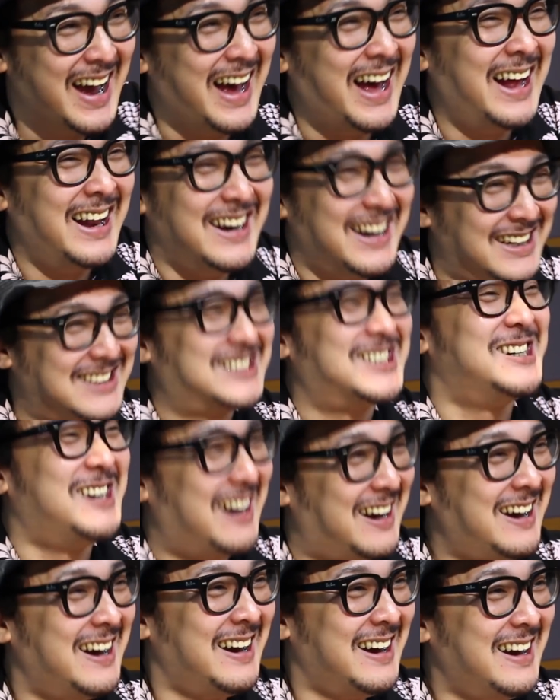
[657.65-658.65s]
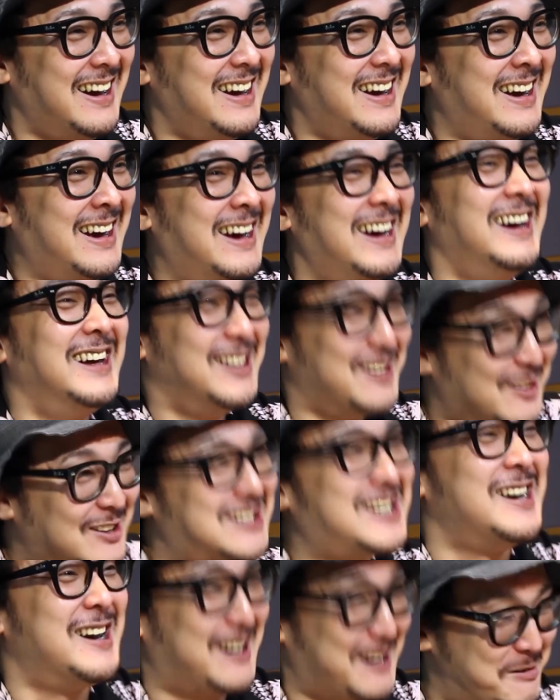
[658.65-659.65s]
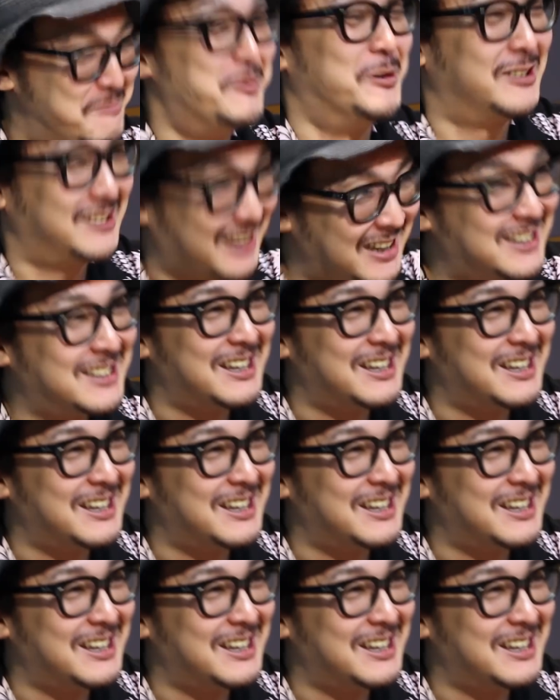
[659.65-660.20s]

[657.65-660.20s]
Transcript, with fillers: そロシアから持ってきたロシアから持ってき